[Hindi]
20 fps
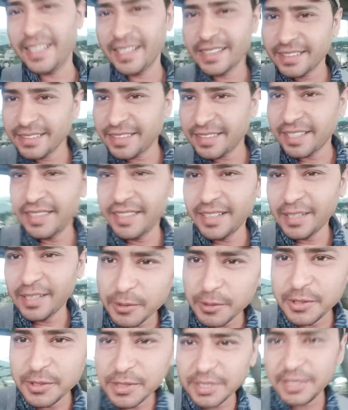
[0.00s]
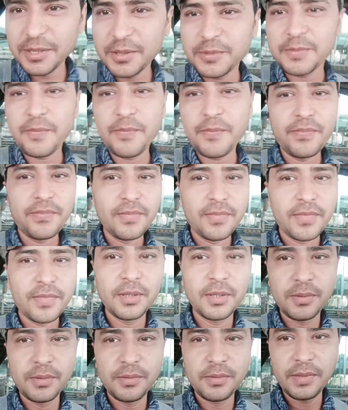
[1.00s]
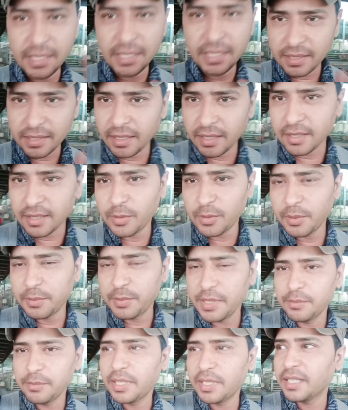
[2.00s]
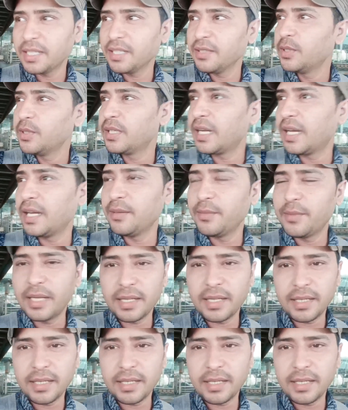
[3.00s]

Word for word: है कि थाईलैंड पहुंच गया हूँ तो वेट कर रहा हूँ अभी हमारी वो ड्राइव आ